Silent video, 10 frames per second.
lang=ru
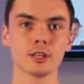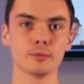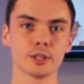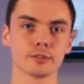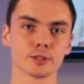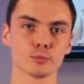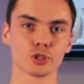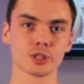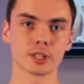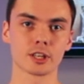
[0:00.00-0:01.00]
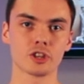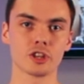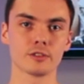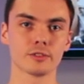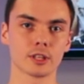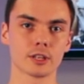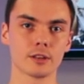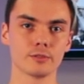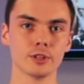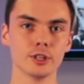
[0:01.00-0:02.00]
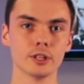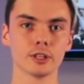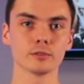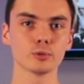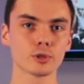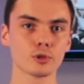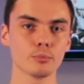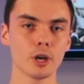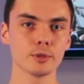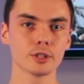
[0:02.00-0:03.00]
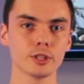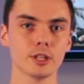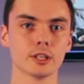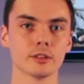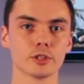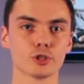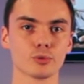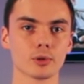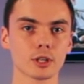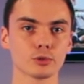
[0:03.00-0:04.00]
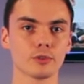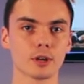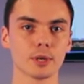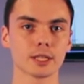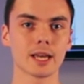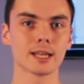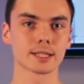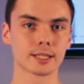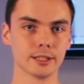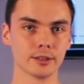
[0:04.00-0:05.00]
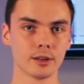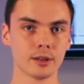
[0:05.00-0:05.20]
имеет возможность сохранения фотографий или на внутреннюю память, или на внешнюю карту формата SD,